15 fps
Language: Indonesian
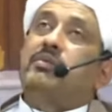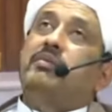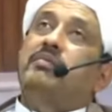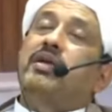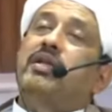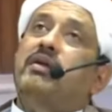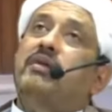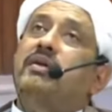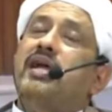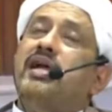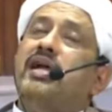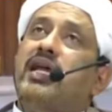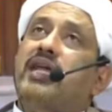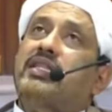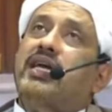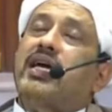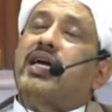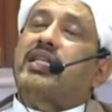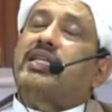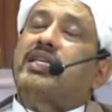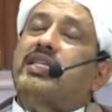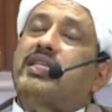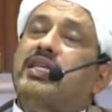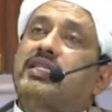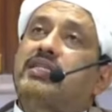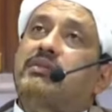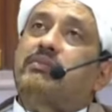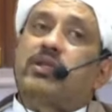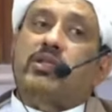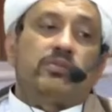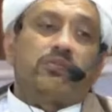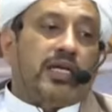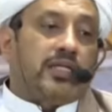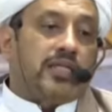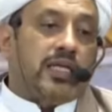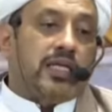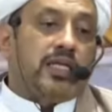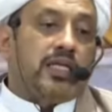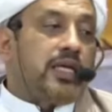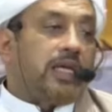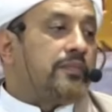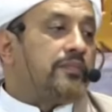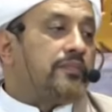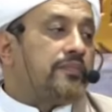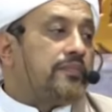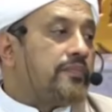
lebih banyak mana taat kita sama maksiat kita